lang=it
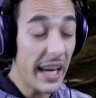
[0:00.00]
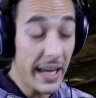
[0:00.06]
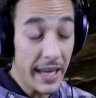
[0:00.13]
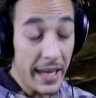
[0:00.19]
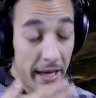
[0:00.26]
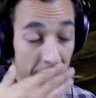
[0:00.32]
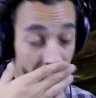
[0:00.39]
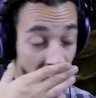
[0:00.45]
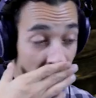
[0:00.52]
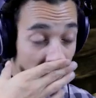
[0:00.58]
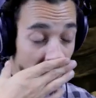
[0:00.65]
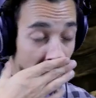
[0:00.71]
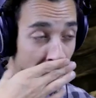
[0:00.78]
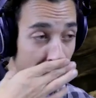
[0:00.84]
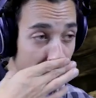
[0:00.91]
Ah, eh,
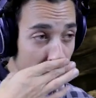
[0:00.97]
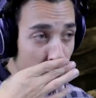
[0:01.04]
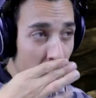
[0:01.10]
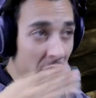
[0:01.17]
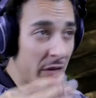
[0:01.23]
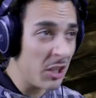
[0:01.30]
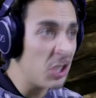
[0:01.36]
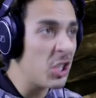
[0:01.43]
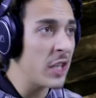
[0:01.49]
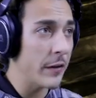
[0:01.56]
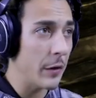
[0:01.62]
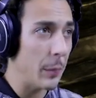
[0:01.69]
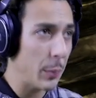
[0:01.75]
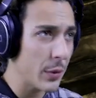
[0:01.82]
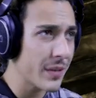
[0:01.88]
sì, raffreddore che vi
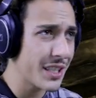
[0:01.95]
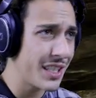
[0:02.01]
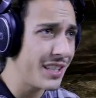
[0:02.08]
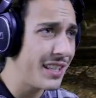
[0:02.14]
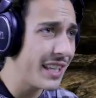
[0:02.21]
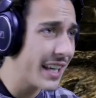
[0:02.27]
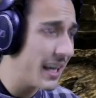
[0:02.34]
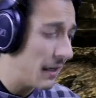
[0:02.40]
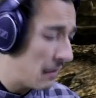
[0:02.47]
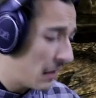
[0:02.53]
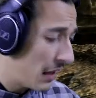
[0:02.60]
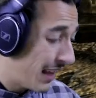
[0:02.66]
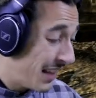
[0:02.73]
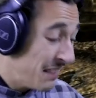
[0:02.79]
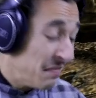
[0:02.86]
dicevo. Prova a sentire.
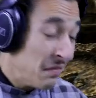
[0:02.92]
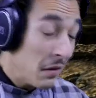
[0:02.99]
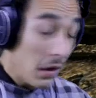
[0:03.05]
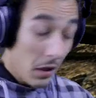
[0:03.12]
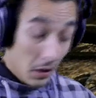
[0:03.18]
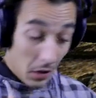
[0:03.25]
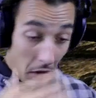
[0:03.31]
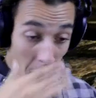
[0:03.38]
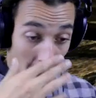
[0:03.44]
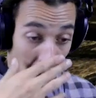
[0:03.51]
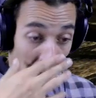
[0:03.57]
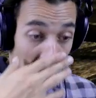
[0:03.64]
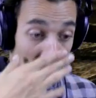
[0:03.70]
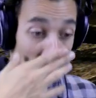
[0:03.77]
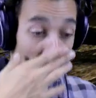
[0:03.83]
Eh,